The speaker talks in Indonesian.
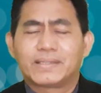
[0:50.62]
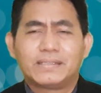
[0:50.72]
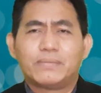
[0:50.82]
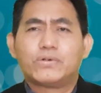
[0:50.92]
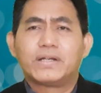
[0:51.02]

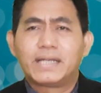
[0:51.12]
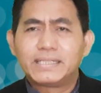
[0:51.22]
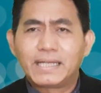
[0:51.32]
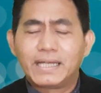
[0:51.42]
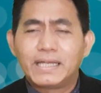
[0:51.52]
dia bukan
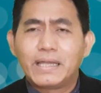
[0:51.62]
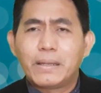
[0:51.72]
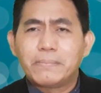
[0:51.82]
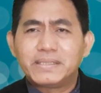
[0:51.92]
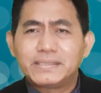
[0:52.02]
hanya
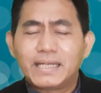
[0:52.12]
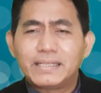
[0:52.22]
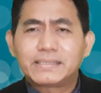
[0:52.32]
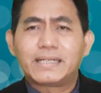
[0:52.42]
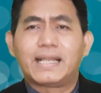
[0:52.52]

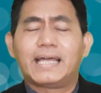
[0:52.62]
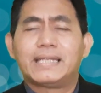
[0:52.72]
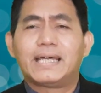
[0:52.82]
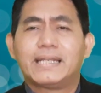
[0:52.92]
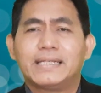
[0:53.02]
menjadi
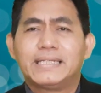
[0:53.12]
teladan,